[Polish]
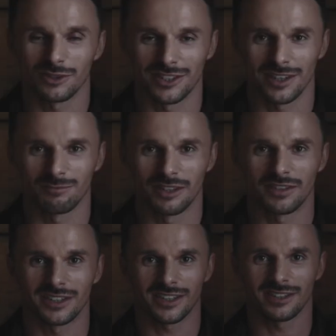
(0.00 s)
życia mniej
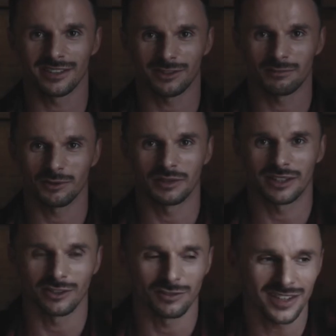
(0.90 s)
więcej zacząłem sobie
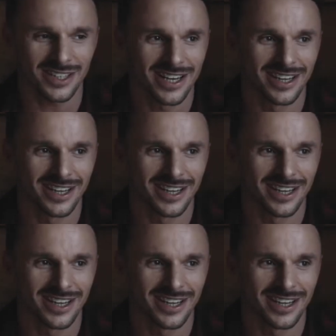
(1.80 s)
trenować.